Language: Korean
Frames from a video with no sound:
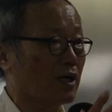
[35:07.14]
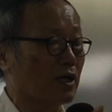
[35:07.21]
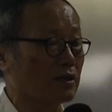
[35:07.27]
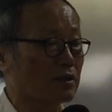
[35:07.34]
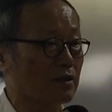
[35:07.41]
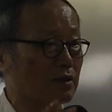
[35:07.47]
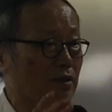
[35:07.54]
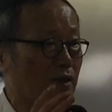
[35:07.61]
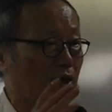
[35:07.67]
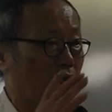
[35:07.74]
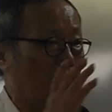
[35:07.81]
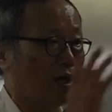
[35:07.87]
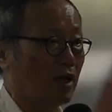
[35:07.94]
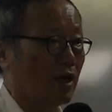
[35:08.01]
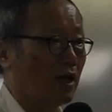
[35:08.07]
갔을
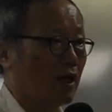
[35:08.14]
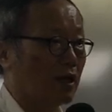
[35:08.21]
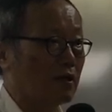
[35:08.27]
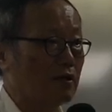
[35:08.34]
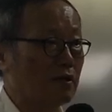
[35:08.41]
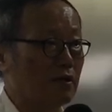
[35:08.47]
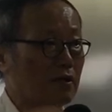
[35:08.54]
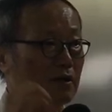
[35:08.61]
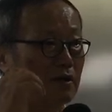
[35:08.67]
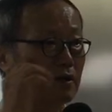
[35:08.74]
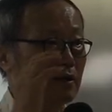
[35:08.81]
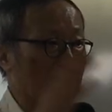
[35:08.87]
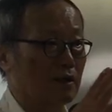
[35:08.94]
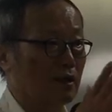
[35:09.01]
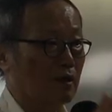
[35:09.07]
때
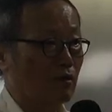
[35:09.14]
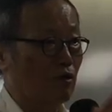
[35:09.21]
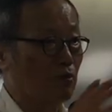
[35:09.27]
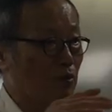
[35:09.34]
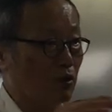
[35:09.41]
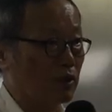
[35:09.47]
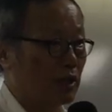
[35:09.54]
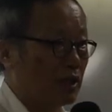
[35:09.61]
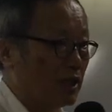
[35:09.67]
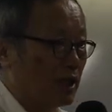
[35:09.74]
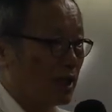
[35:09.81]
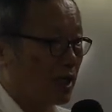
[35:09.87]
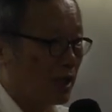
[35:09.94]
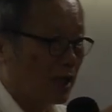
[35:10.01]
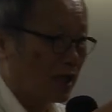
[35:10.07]
그 골목길
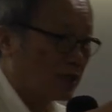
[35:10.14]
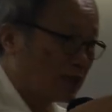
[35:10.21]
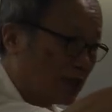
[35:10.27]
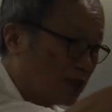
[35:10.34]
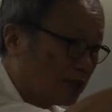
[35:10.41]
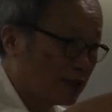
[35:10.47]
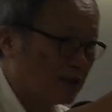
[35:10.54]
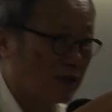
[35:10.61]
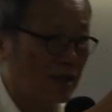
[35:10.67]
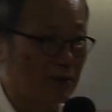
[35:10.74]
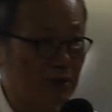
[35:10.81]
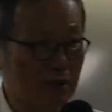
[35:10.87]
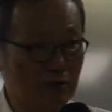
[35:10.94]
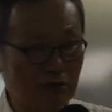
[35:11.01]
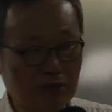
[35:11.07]
이렇게 찾아
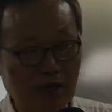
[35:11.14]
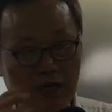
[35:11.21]
들어가면 눈